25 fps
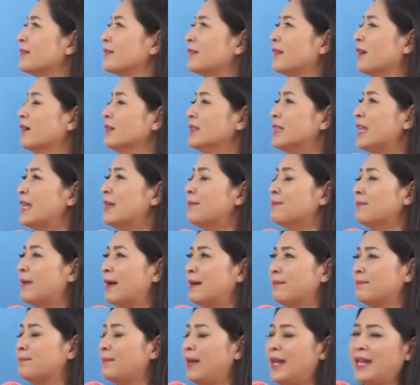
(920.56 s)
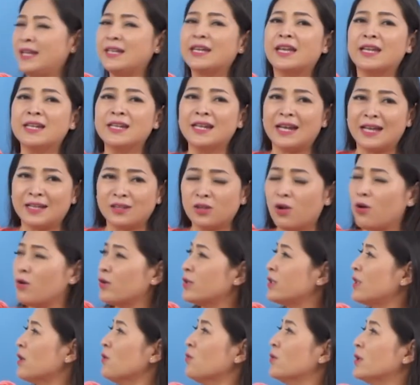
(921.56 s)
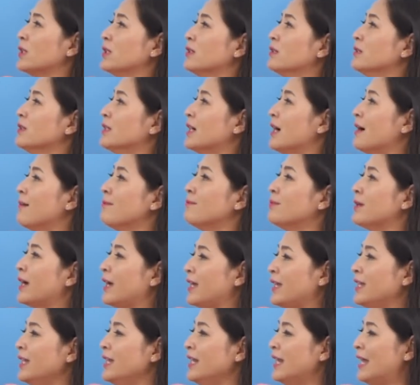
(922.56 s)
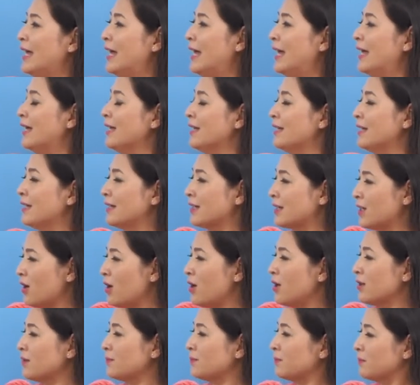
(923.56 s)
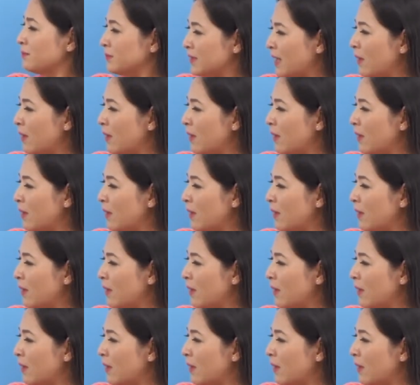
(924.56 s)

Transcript: tự nhiên mẹ nghĩ ra thôi, chứ Quỳnh Hương không nghĩ là con